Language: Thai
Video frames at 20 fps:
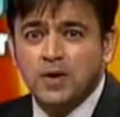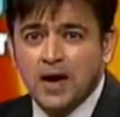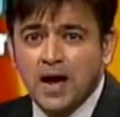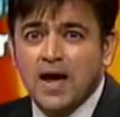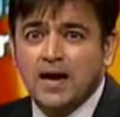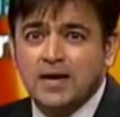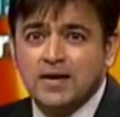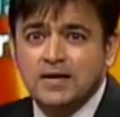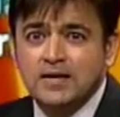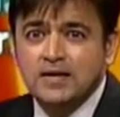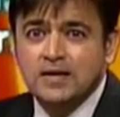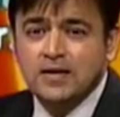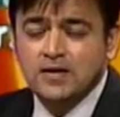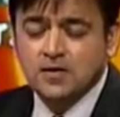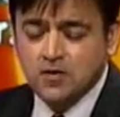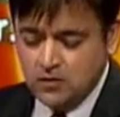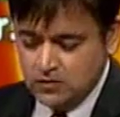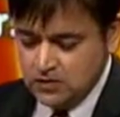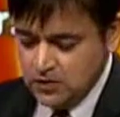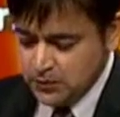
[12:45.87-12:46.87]
รแรก
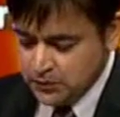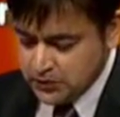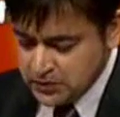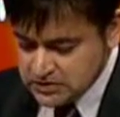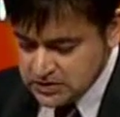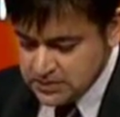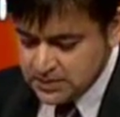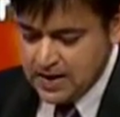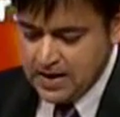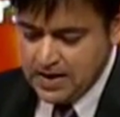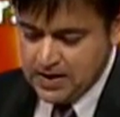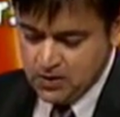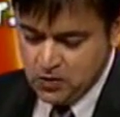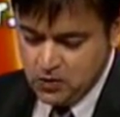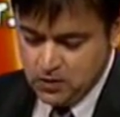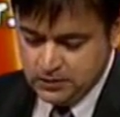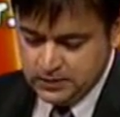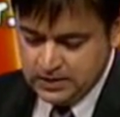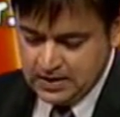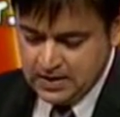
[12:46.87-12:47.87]
ของเดือนพฤษภา
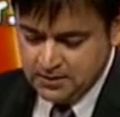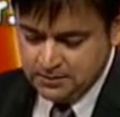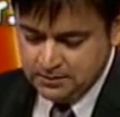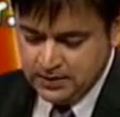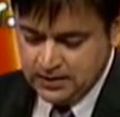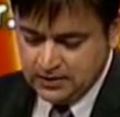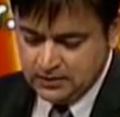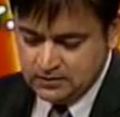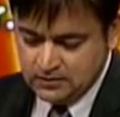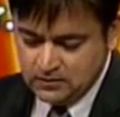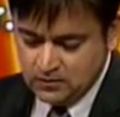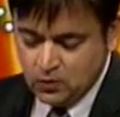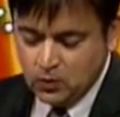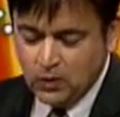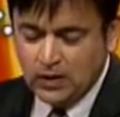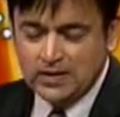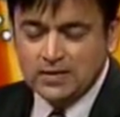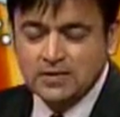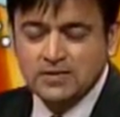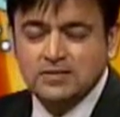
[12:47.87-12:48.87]
คมเนี่ย เป็น
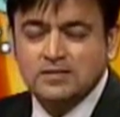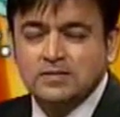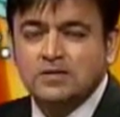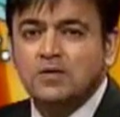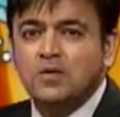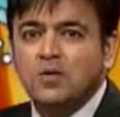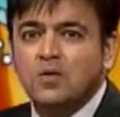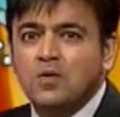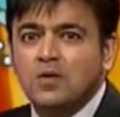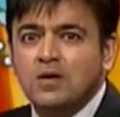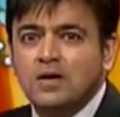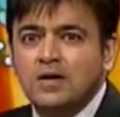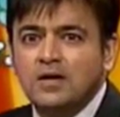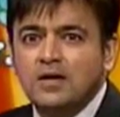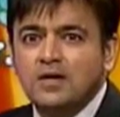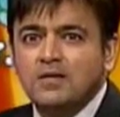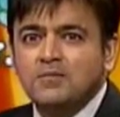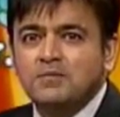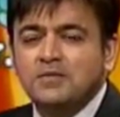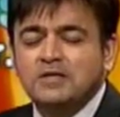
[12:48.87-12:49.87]
วันหืดโลก
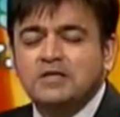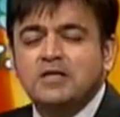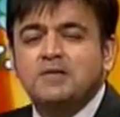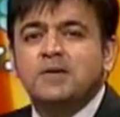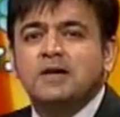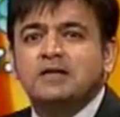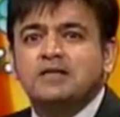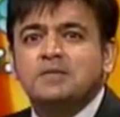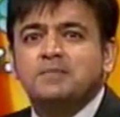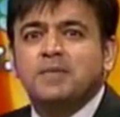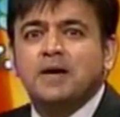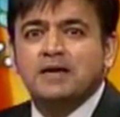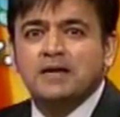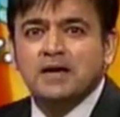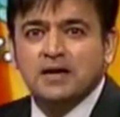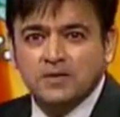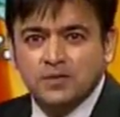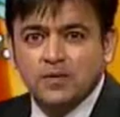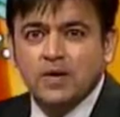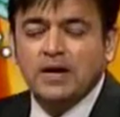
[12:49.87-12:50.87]
มีที่มาที่ไป
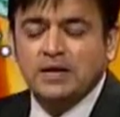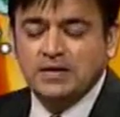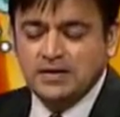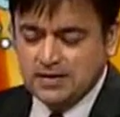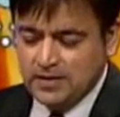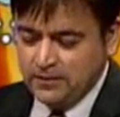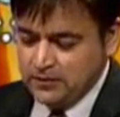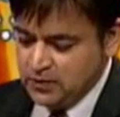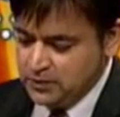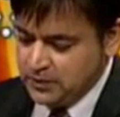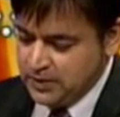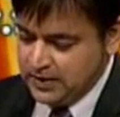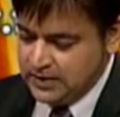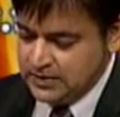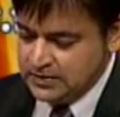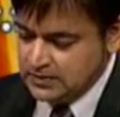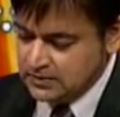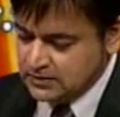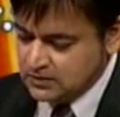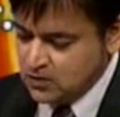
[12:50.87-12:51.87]
อย่างไรนะครับทำไม
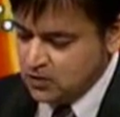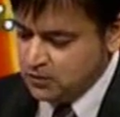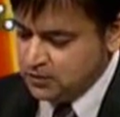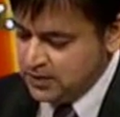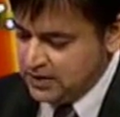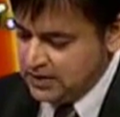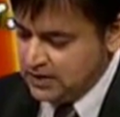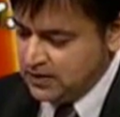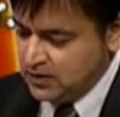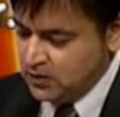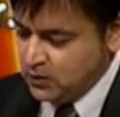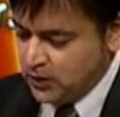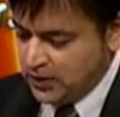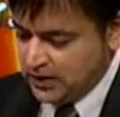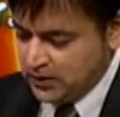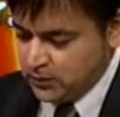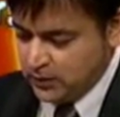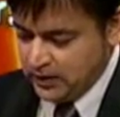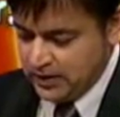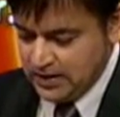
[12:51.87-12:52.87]
ถึงต้องมี
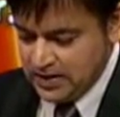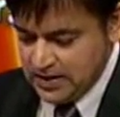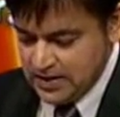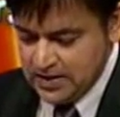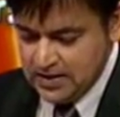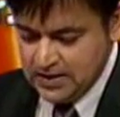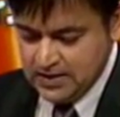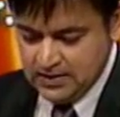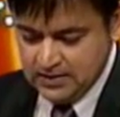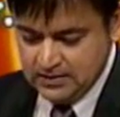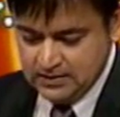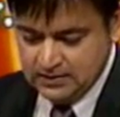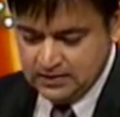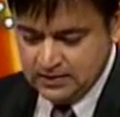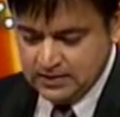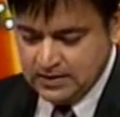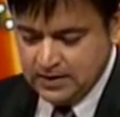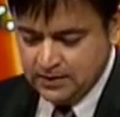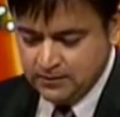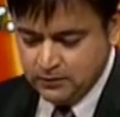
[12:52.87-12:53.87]
วันวันนี้
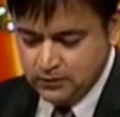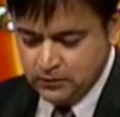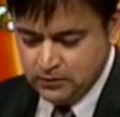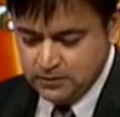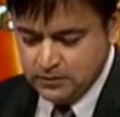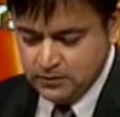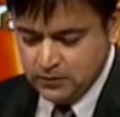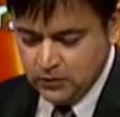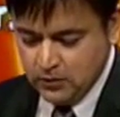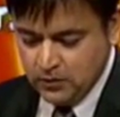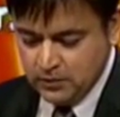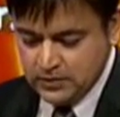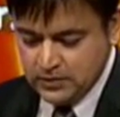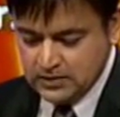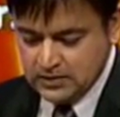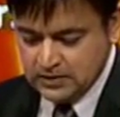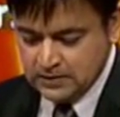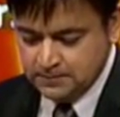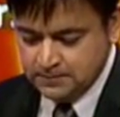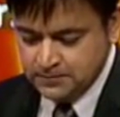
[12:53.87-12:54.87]
นะครับรวมไป
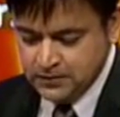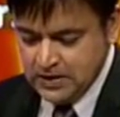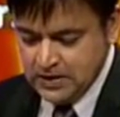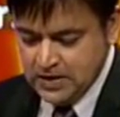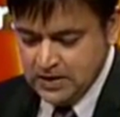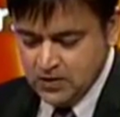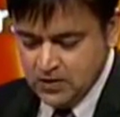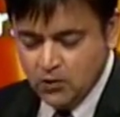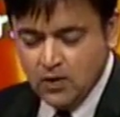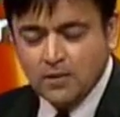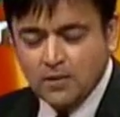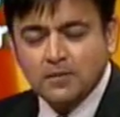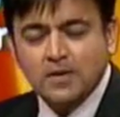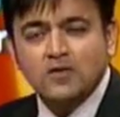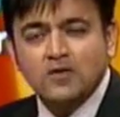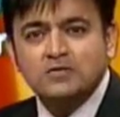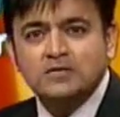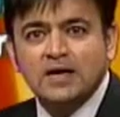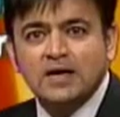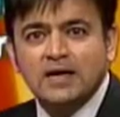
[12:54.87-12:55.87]
ถึงความ
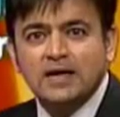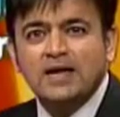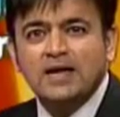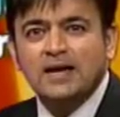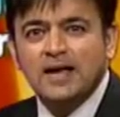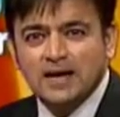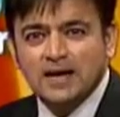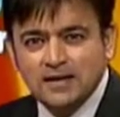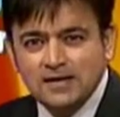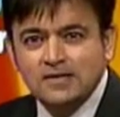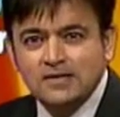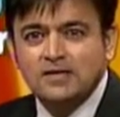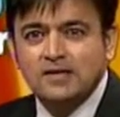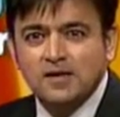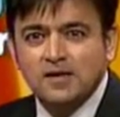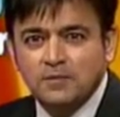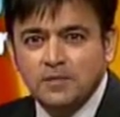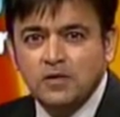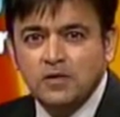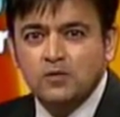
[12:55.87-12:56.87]
เข้าใจคลาดเคลื่อน
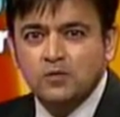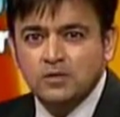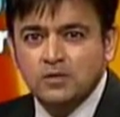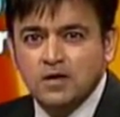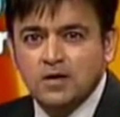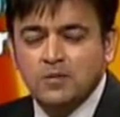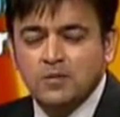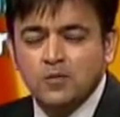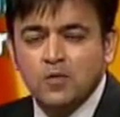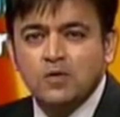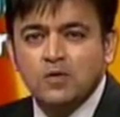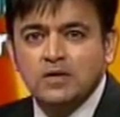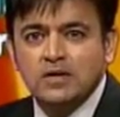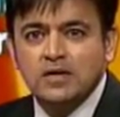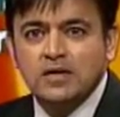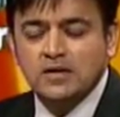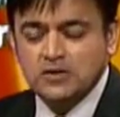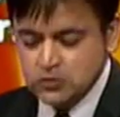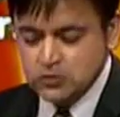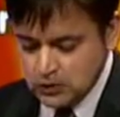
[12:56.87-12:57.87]
ที่ยังมีอยู่เกี่ยวกับโรค
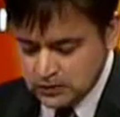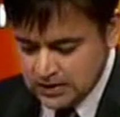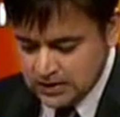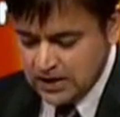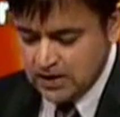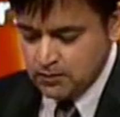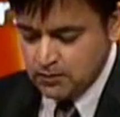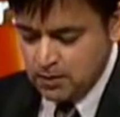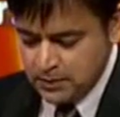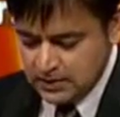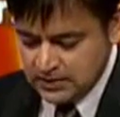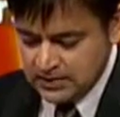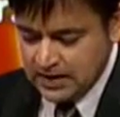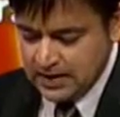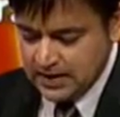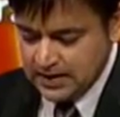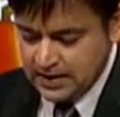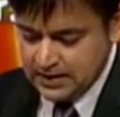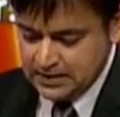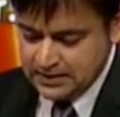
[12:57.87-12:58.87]
นี้ เดี๋ยวช่วงหน้าเรามาปิด
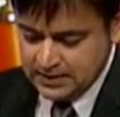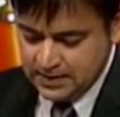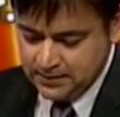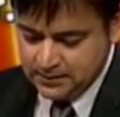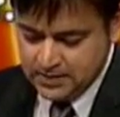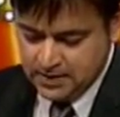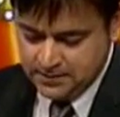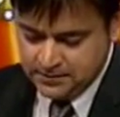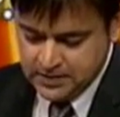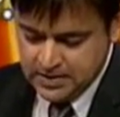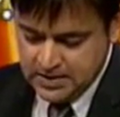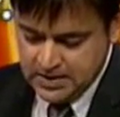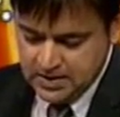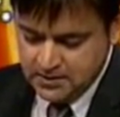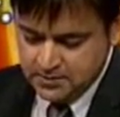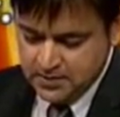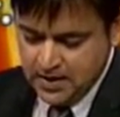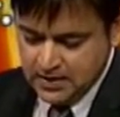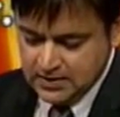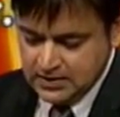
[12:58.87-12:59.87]
ท้ายกันนะครับ กับ
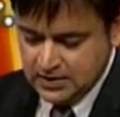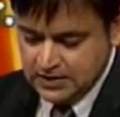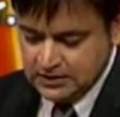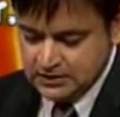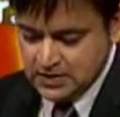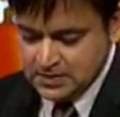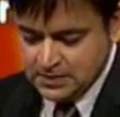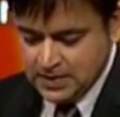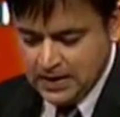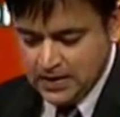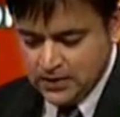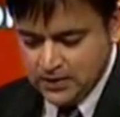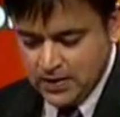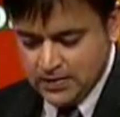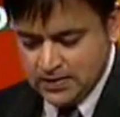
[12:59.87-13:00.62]
แพทย์หญิงนภา